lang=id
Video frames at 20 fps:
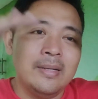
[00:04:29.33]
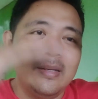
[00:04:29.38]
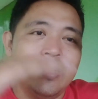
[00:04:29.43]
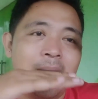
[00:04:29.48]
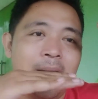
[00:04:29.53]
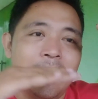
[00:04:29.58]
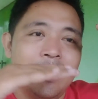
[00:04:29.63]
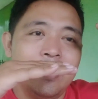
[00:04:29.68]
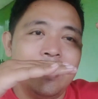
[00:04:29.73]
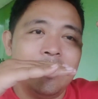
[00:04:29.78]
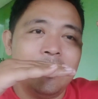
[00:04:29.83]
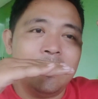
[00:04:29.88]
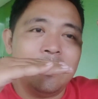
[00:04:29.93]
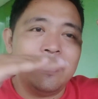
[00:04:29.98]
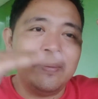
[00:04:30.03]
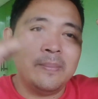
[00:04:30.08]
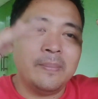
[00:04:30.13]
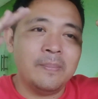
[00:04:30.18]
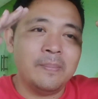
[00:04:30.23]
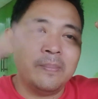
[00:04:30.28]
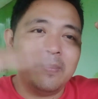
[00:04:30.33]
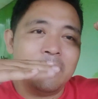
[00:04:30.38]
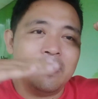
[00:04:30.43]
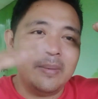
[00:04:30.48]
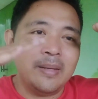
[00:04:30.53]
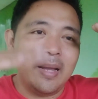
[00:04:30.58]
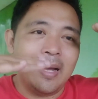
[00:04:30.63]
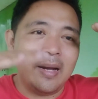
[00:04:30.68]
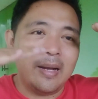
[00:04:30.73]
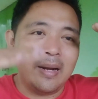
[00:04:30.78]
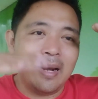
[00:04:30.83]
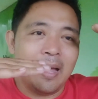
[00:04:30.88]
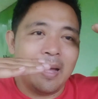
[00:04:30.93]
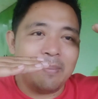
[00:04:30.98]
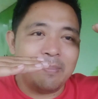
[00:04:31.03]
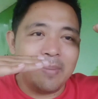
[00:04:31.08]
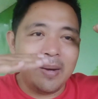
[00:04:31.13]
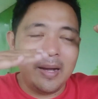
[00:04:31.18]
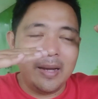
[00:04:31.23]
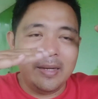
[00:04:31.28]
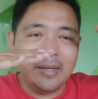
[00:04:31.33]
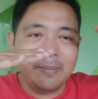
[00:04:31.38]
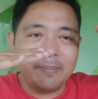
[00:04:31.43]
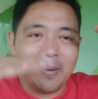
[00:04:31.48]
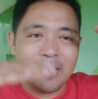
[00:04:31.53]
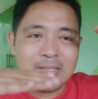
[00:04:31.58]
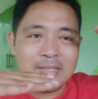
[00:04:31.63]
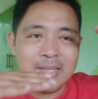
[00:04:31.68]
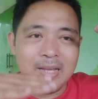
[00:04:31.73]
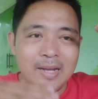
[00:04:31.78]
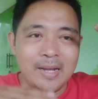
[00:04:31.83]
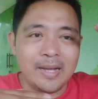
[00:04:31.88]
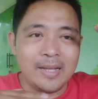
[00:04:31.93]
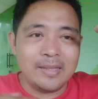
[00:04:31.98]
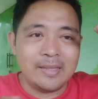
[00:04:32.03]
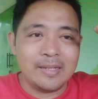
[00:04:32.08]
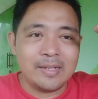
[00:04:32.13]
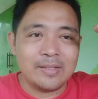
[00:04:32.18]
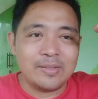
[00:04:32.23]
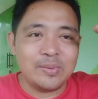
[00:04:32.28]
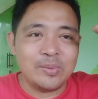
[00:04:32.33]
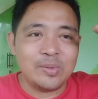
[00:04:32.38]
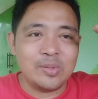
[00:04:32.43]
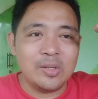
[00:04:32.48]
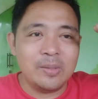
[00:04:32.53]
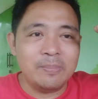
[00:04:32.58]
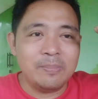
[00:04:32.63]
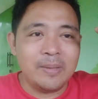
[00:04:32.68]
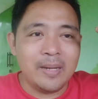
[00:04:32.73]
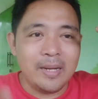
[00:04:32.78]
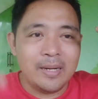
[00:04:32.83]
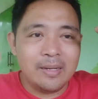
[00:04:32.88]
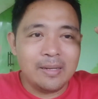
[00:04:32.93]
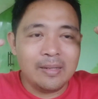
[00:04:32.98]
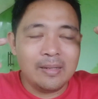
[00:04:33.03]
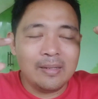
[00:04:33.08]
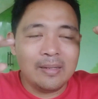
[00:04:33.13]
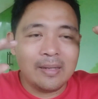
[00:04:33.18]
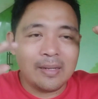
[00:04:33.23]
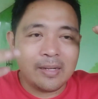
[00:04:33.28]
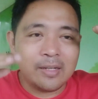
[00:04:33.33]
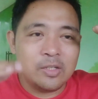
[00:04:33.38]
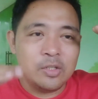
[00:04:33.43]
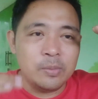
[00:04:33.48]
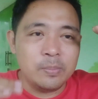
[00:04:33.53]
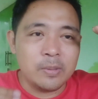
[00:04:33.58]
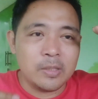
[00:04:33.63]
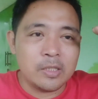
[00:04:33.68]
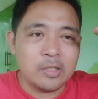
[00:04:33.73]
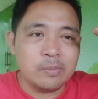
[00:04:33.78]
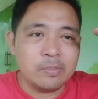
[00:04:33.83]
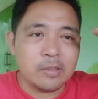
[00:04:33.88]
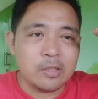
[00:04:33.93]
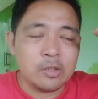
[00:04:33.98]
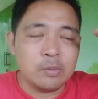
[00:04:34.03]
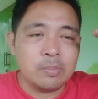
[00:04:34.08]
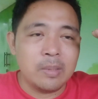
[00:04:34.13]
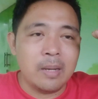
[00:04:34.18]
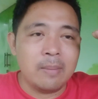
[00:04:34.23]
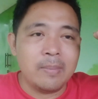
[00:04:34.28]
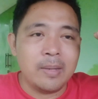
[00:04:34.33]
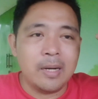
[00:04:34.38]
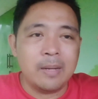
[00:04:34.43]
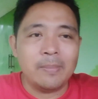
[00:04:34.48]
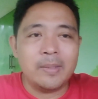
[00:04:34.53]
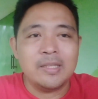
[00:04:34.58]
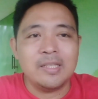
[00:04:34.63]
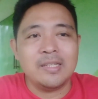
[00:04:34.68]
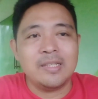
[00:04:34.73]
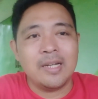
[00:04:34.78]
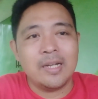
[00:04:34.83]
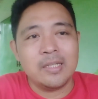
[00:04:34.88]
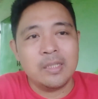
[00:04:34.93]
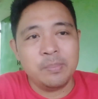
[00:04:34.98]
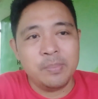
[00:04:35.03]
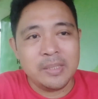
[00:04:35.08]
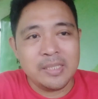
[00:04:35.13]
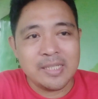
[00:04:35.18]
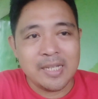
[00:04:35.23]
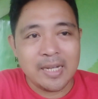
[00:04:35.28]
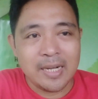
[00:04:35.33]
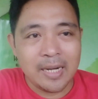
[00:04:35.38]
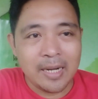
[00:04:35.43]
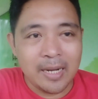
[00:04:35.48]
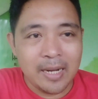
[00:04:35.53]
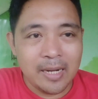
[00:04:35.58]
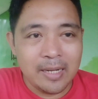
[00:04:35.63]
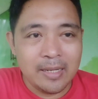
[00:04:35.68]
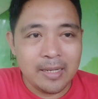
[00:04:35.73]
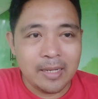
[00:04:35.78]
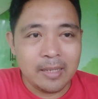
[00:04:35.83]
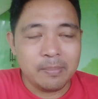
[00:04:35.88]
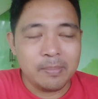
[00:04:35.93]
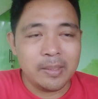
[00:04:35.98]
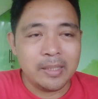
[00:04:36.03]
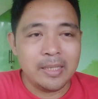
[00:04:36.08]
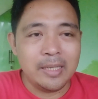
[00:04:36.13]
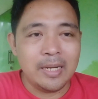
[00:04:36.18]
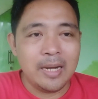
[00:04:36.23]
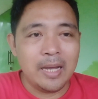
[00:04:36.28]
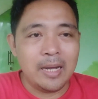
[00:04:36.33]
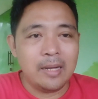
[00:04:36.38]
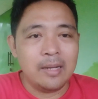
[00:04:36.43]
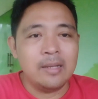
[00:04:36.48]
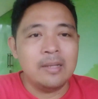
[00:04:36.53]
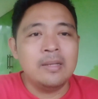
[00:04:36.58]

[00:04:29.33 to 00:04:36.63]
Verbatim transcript: dan yang lama ini pasti akan tertutup dan redup redup redup lama-lama tidak dibicarakan dan menghilang